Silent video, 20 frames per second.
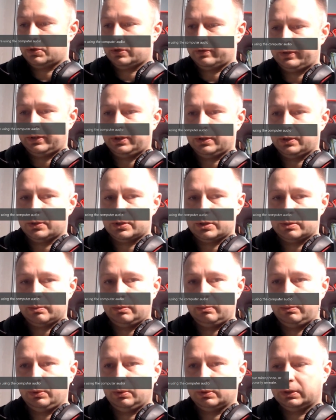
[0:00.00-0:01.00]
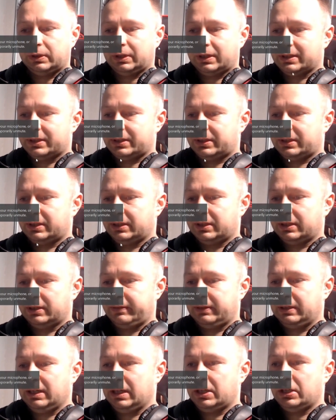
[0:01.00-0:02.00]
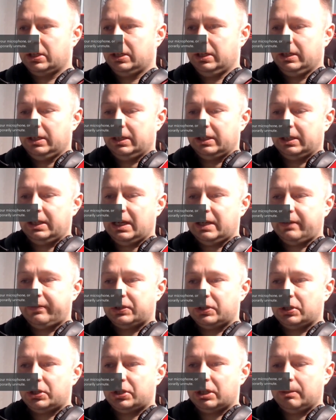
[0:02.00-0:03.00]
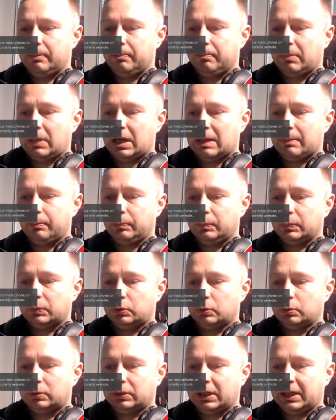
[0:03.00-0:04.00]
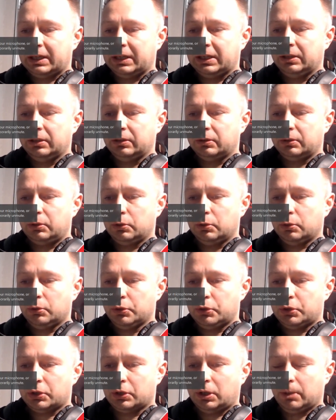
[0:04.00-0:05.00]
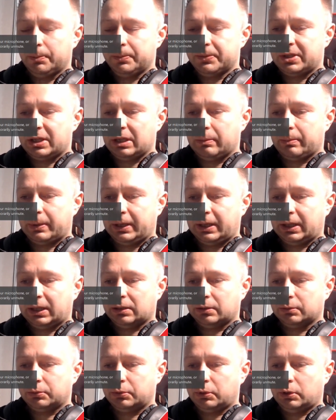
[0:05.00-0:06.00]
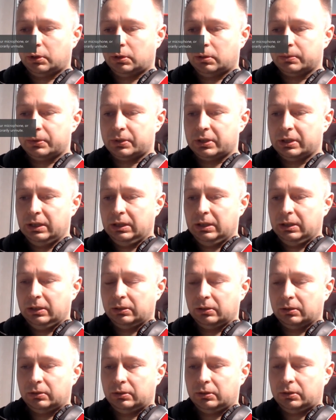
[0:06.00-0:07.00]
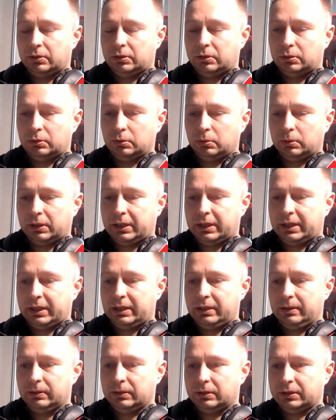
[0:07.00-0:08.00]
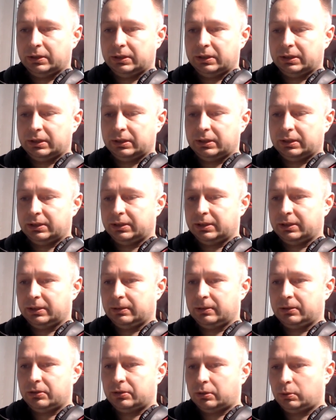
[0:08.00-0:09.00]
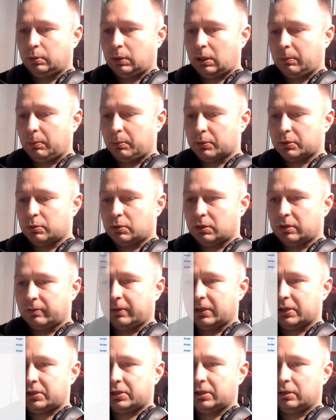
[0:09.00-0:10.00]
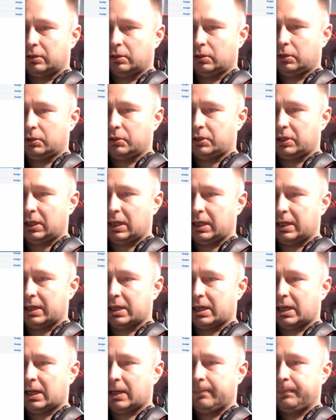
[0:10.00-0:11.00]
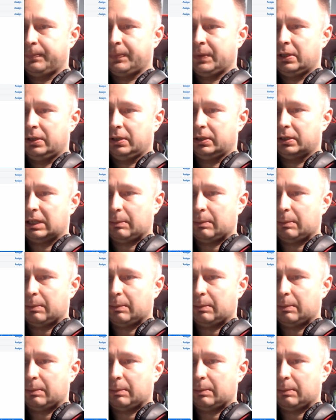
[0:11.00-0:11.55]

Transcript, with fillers: wideo, żeby było teraz e, widać. I jak widzicie, mam tutaj już opcję Breakout Rooms, do której, yy, która mi posłuży właśnie do dzielenia na